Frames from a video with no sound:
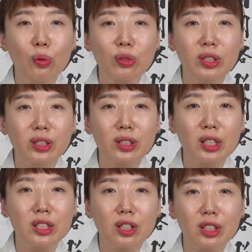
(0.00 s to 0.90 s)
오늘은
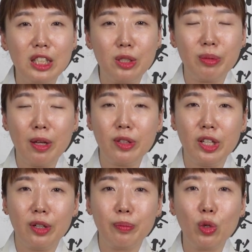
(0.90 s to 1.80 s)
2023년